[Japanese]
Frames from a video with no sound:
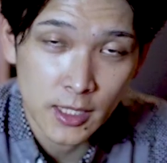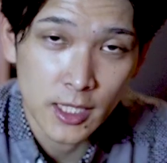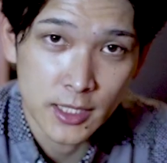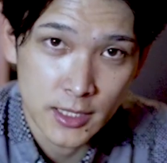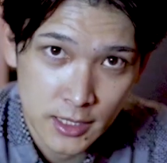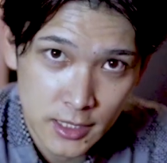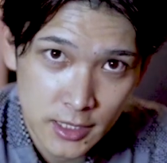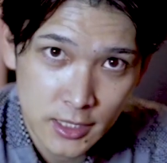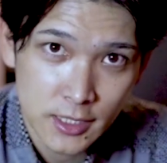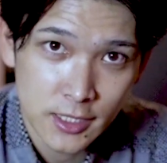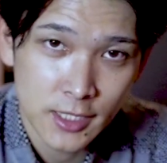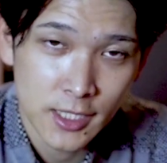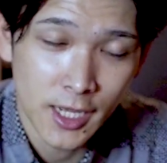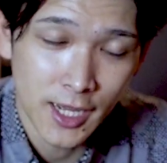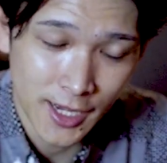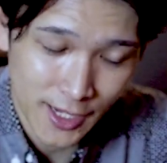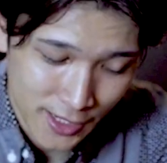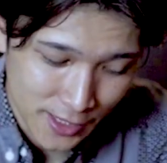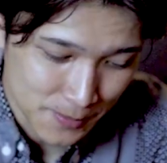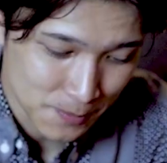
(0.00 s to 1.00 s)
利です。
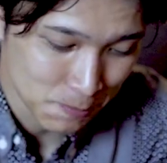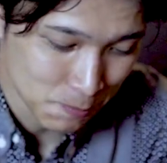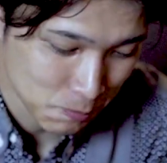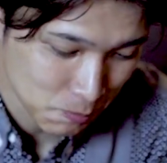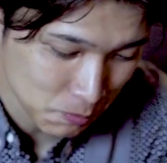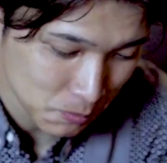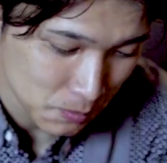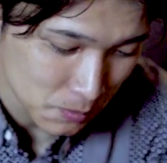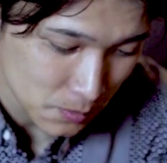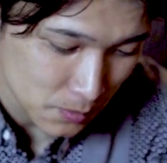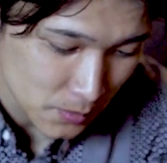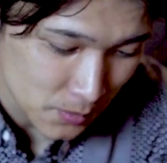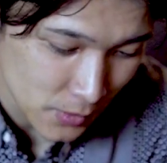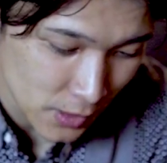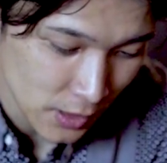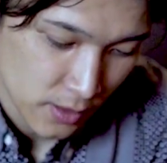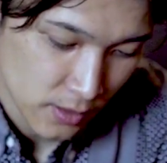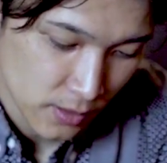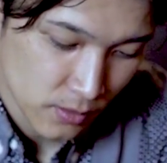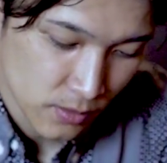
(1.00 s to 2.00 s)
はい。
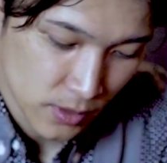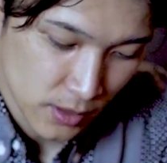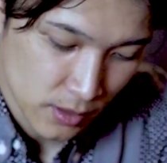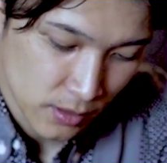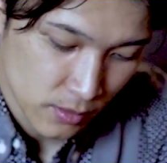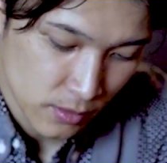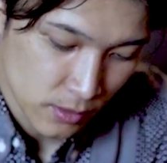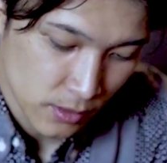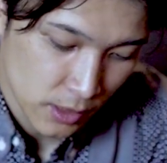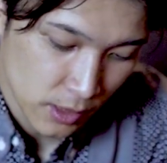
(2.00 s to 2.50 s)
えっとね、